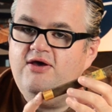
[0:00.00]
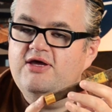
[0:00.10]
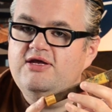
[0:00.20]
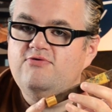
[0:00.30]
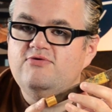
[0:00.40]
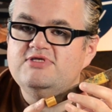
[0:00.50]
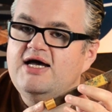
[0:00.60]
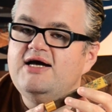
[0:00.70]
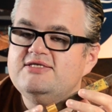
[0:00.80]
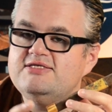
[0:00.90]
In den
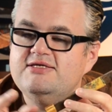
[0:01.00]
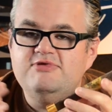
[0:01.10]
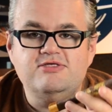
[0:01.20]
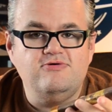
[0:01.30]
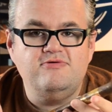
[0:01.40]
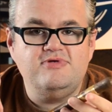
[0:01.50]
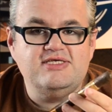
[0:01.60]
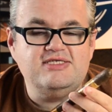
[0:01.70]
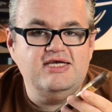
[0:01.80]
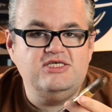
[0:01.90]
USA ist es nämlich so,
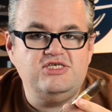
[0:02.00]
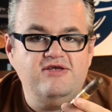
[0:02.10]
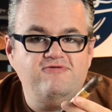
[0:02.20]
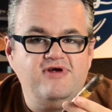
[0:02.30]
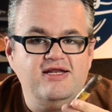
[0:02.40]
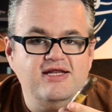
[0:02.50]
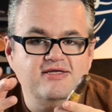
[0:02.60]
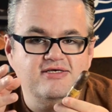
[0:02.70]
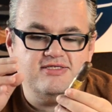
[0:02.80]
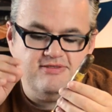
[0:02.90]
dass AJ
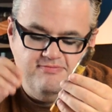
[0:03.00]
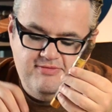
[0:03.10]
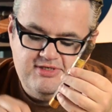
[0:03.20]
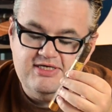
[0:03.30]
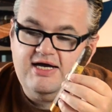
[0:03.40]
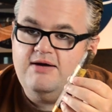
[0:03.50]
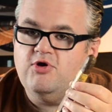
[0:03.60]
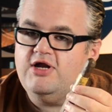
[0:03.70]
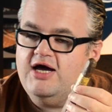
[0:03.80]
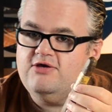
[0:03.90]
Fernandez die
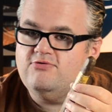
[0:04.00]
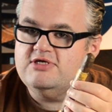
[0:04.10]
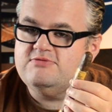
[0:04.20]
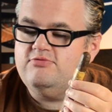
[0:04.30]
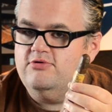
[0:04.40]
Ramon Ayones